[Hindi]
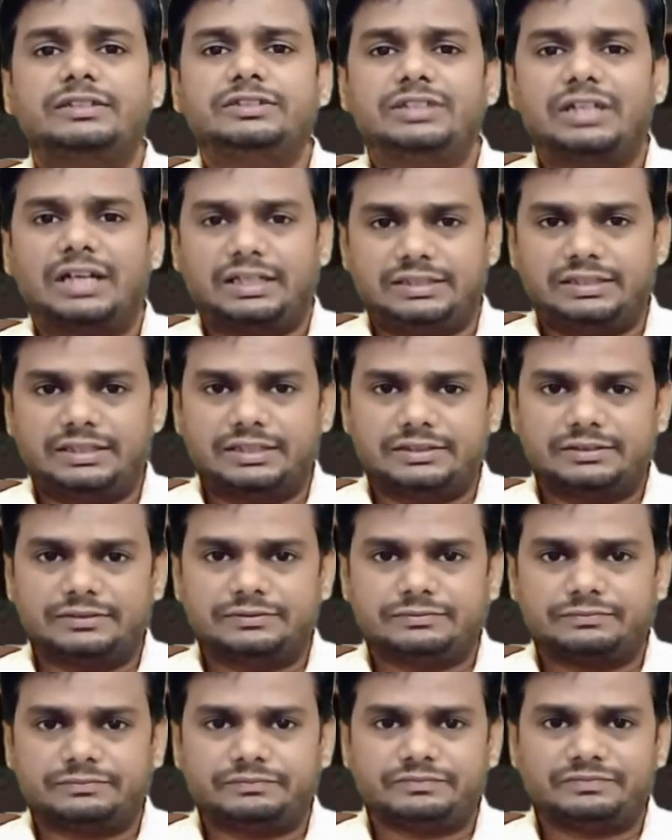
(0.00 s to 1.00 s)

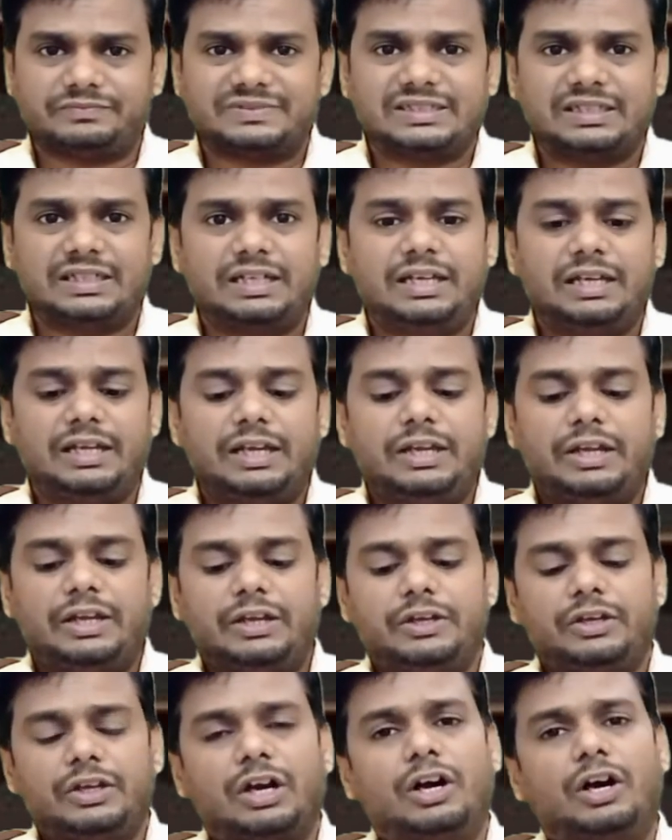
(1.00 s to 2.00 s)

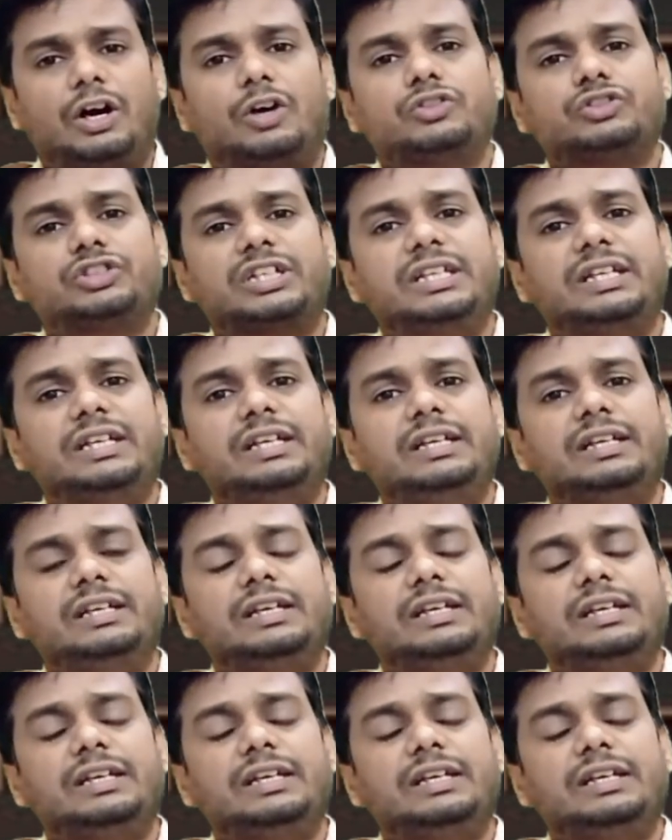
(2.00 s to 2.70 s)
चाहिए यह औषधि